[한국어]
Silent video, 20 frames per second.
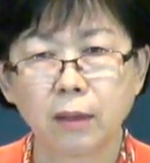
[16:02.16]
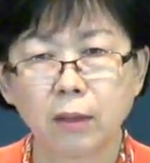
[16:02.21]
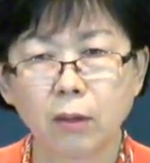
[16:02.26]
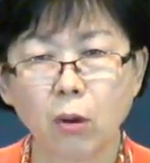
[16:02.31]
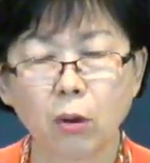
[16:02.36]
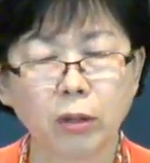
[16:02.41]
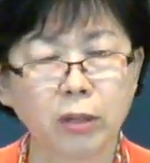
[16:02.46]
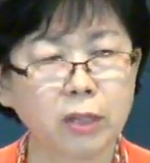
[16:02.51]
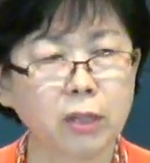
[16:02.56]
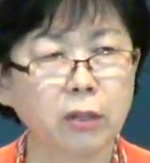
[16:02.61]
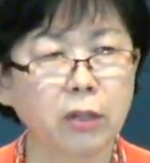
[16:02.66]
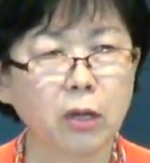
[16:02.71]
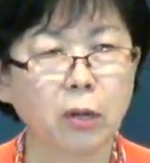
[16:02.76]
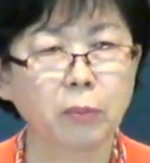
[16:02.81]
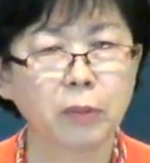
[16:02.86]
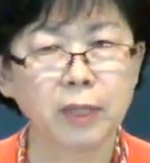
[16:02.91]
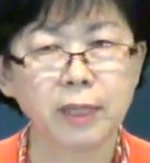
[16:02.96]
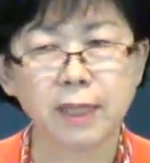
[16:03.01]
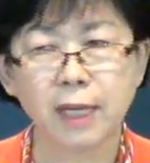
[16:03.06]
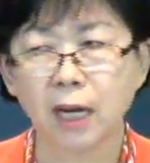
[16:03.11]
걱정이
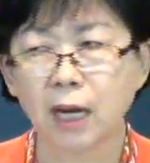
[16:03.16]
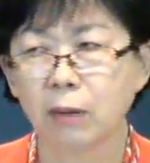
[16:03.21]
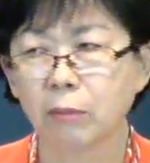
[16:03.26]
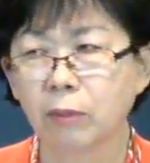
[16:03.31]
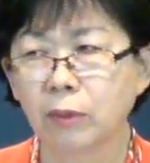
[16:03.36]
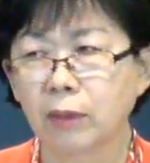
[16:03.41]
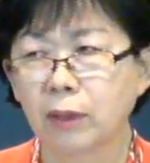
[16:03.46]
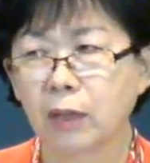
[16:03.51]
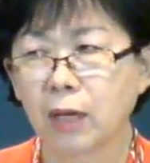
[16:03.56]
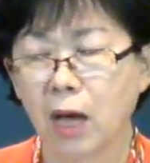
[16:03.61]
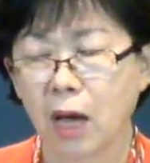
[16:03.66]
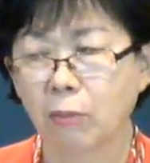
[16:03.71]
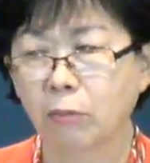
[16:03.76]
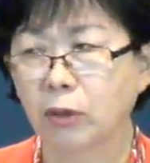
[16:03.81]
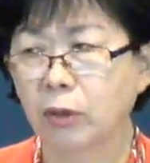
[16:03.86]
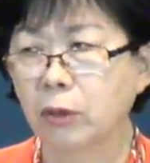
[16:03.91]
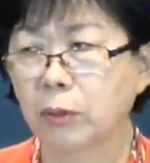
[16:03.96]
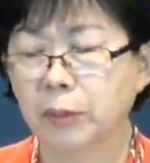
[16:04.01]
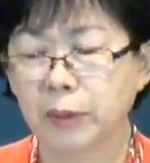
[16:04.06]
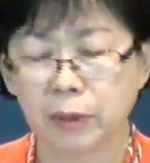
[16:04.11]
없는 사람은
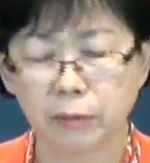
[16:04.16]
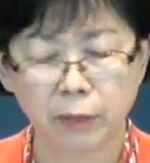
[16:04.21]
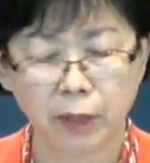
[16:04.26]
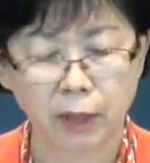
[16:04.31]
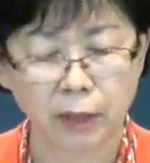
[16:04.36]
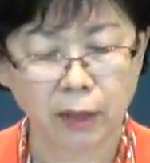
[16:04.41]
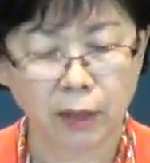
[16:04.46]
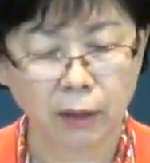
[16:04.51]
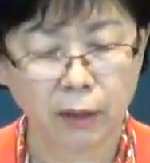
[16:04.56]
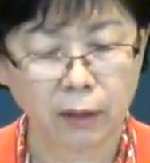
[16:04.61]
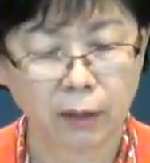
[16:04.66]
아무도 없습니다.